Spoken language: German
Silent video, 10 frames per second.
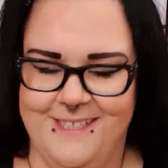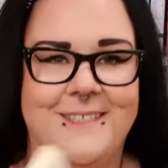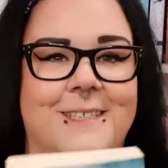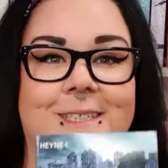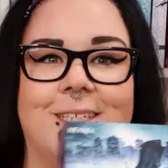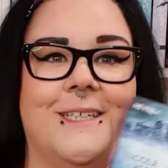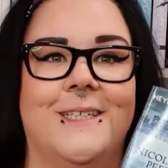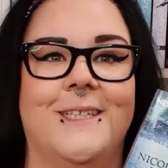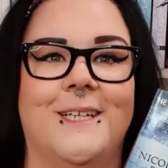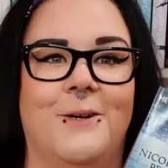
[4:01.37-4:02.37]
Das, das,
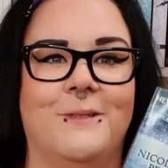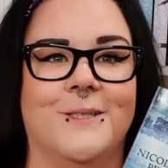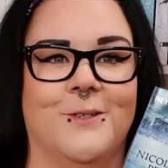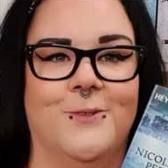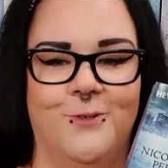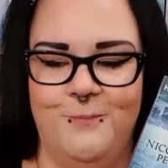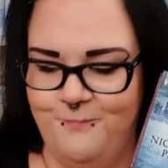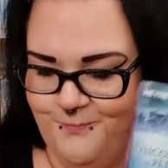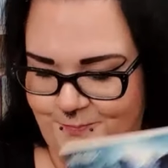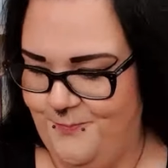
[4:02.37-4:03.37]
ich ich glaube, das wird cool.
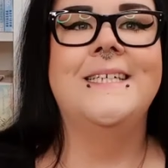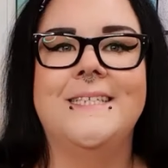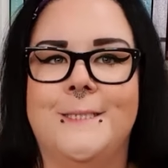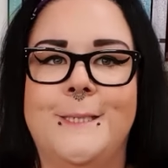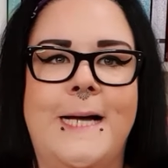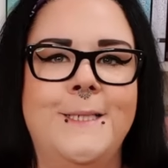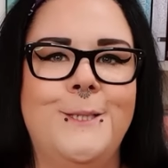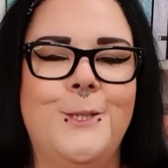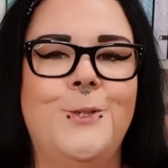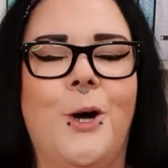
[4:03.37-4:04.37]
Dann
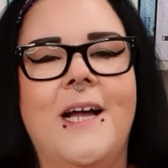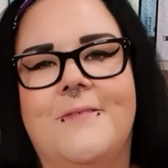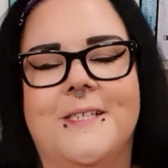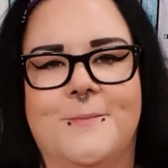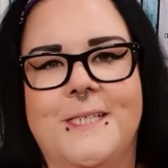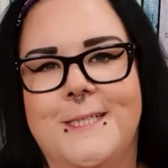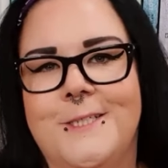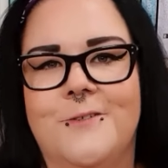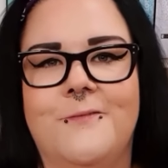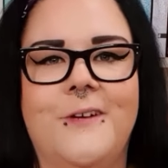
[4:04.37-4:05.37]
noch etwas, was
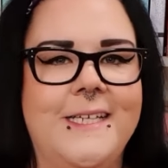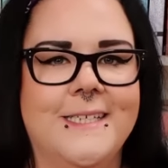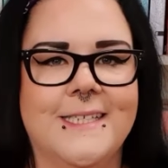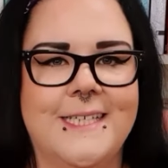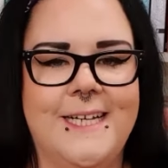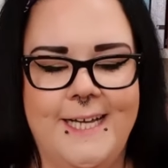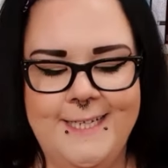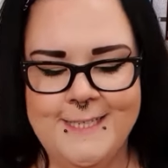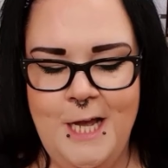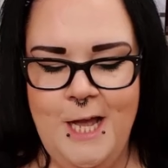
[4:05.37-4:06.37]
Richtung Fantasy
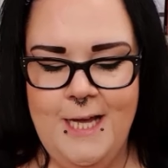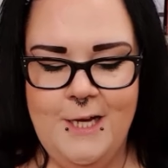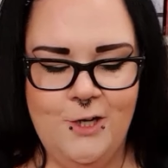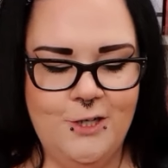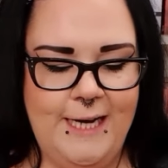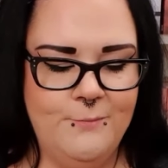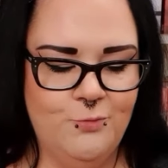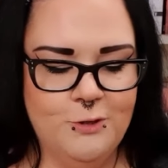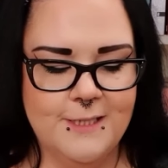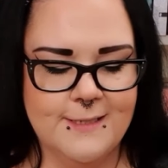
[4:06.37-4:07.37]
geht. Äh, ein
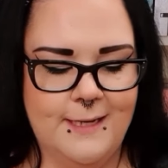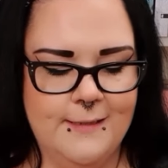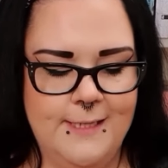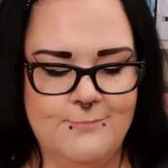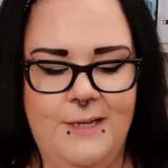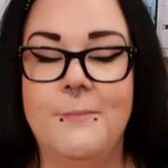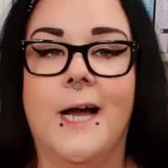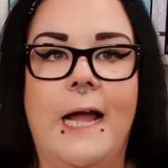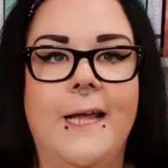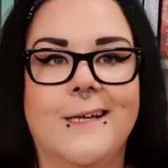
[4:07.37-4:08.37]
Buch, das gerade erst bei
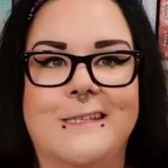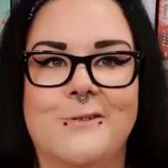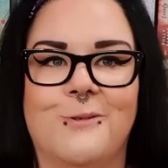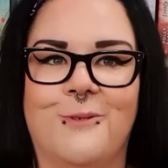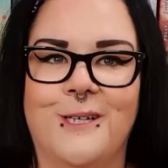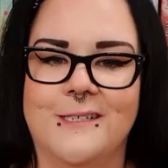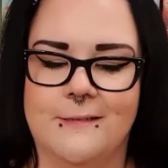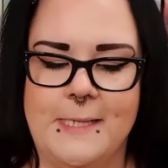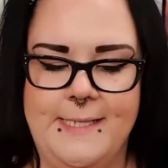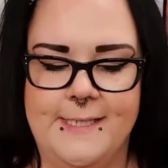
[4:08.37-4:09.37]
mir eingezogen ist.
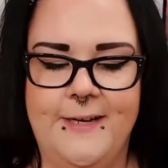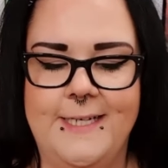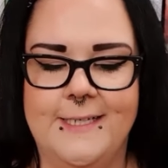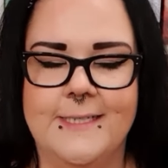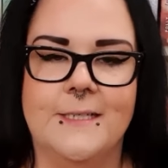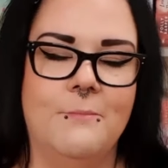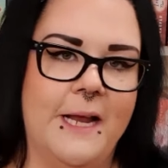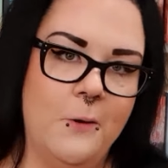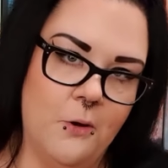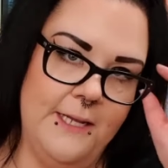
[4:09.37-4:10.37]
Das heißt, ihr werdet es in
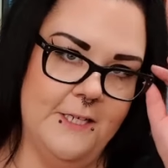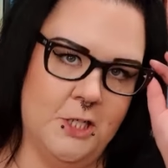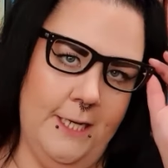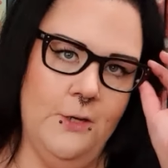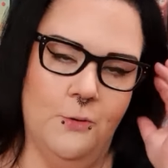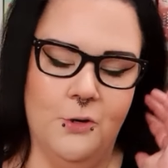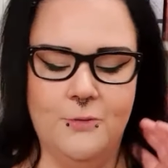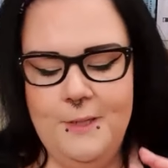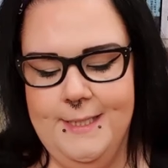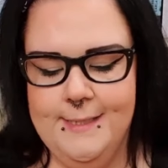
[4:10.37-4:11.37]
meinen Neuerscheinungen
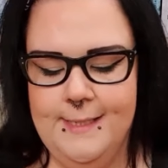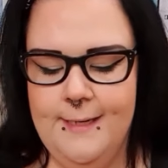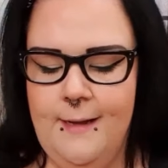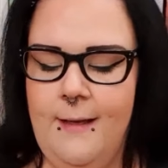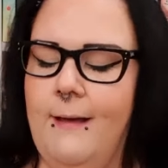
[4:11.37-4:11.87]
nochmal sehen.